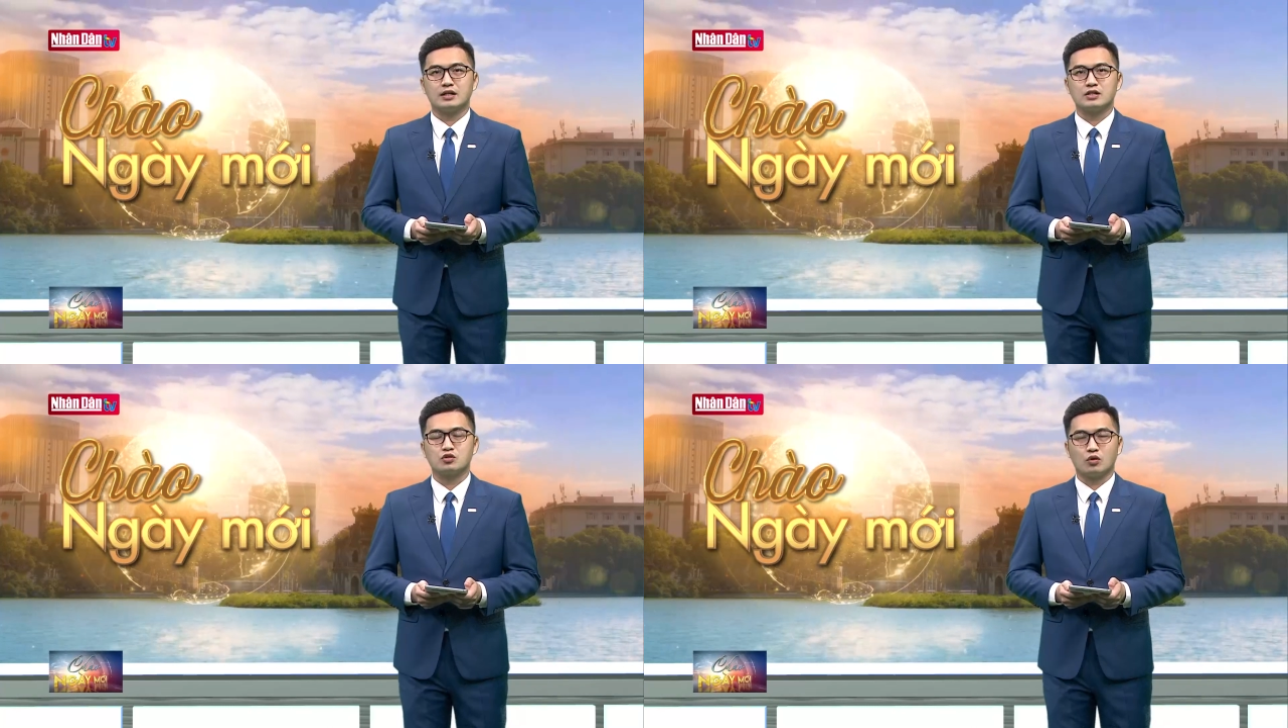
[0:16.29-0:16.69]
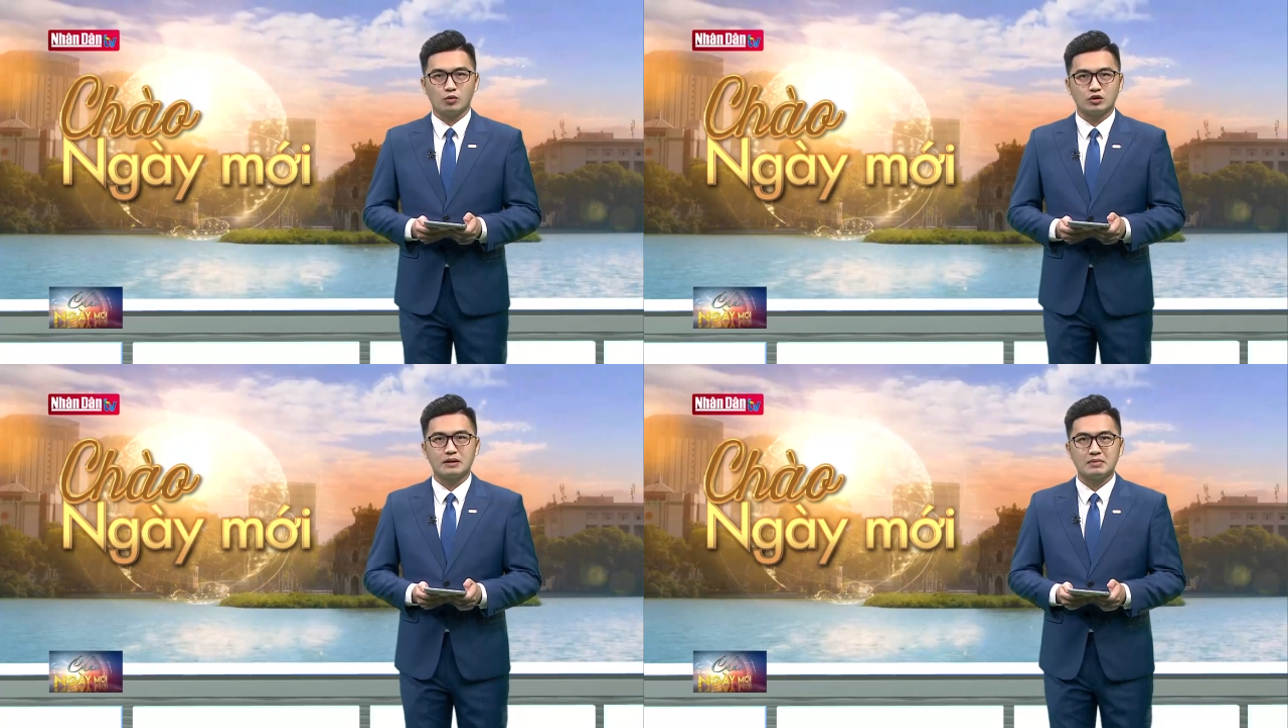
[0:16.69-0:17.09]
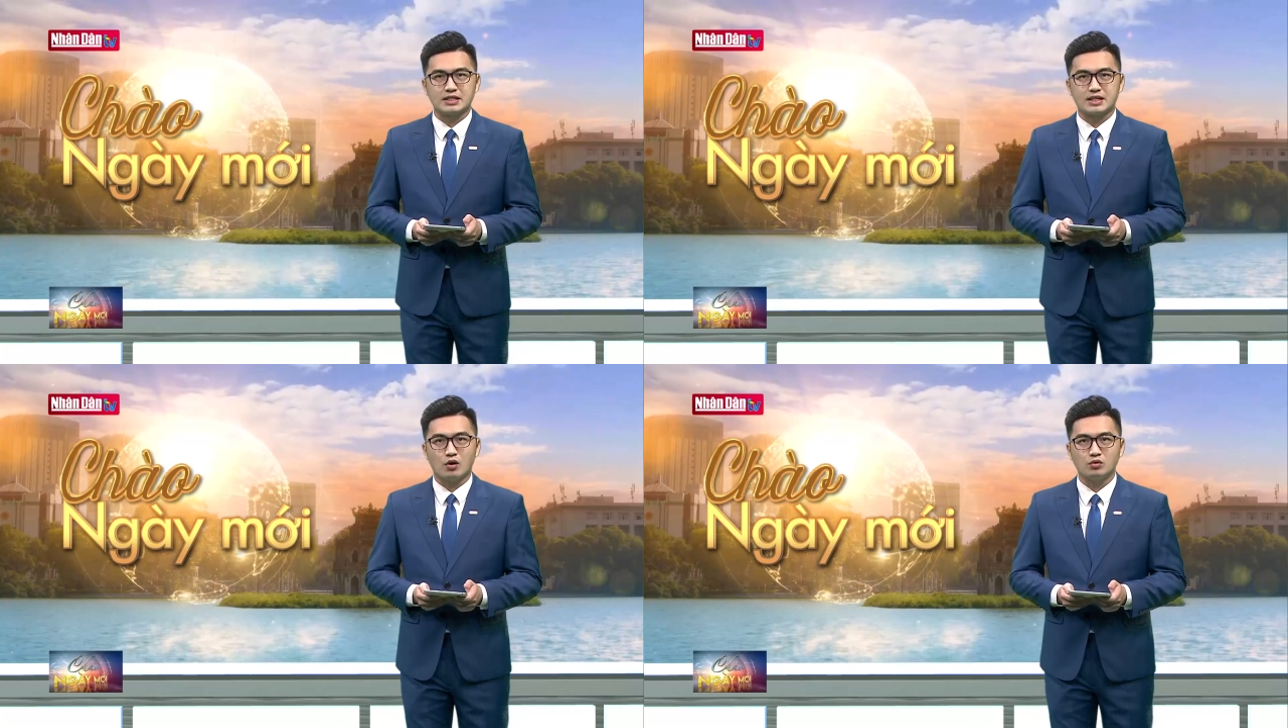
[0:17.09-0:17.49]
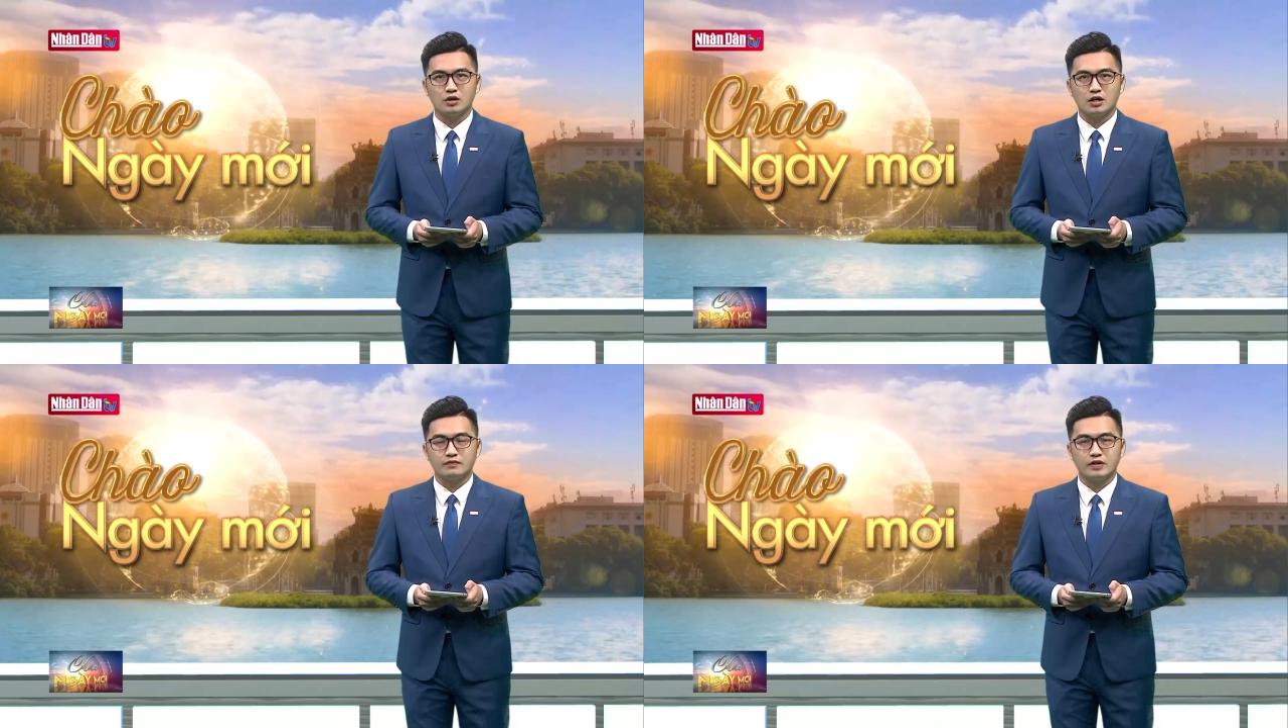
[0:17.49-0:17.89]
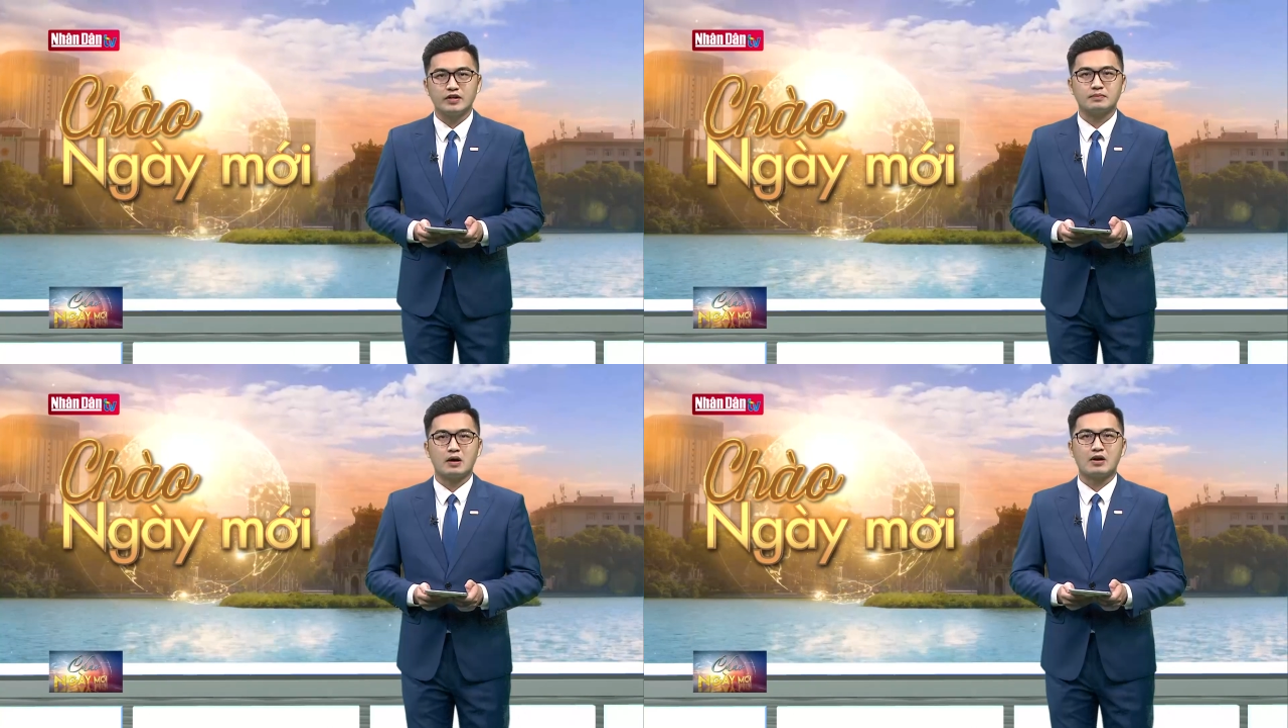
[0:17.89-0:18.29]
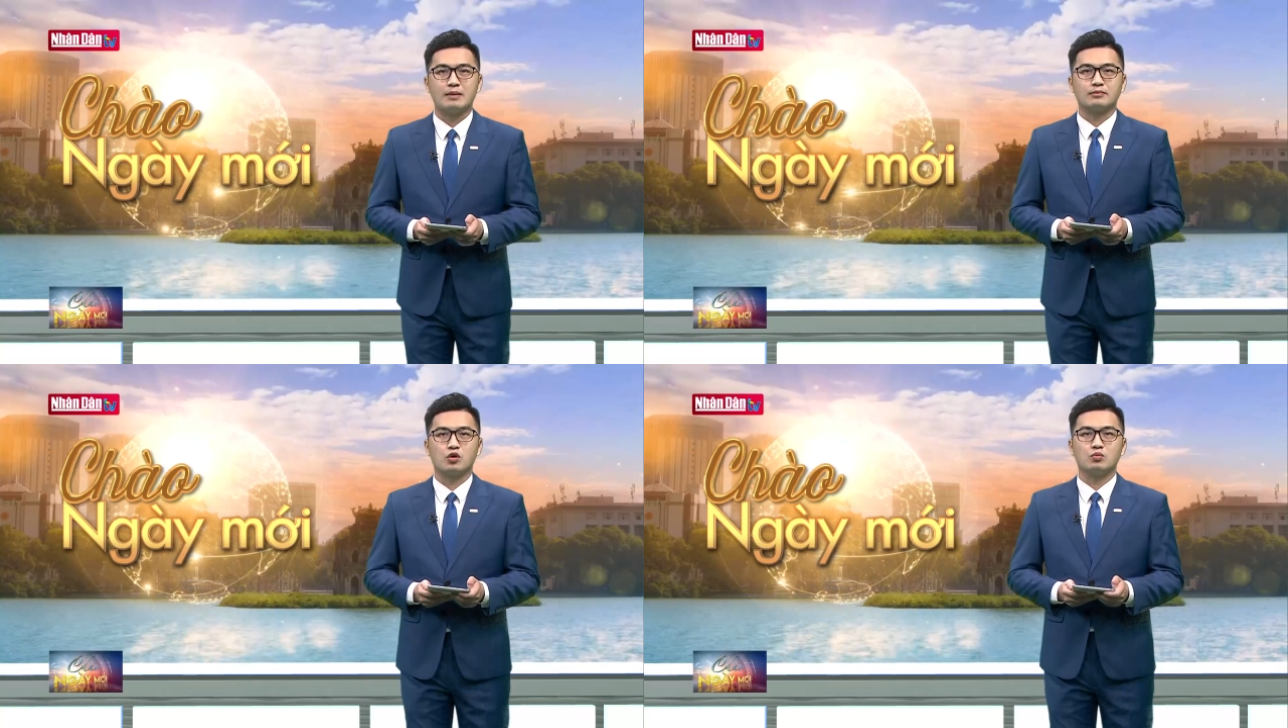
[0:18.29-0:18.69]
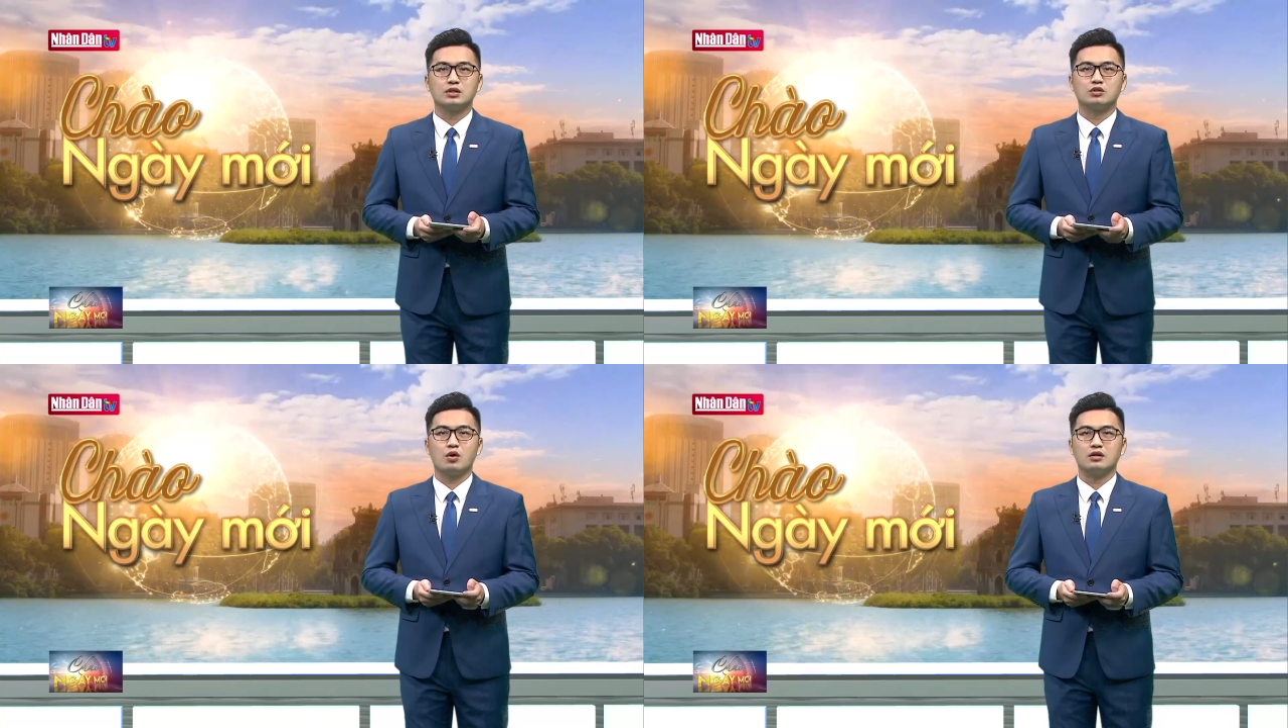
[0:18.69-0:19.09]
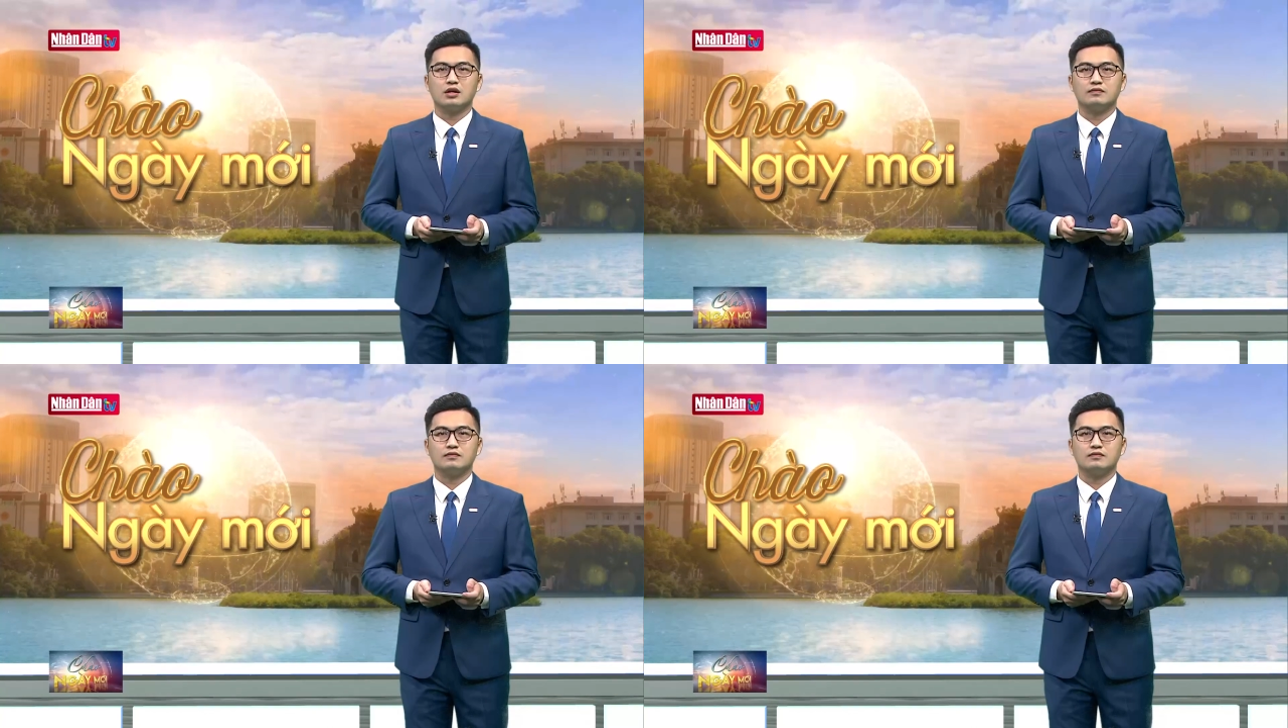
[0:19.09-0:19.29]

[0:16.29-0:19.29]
số 1576 về việc bảo đảm cung ứng thuốc,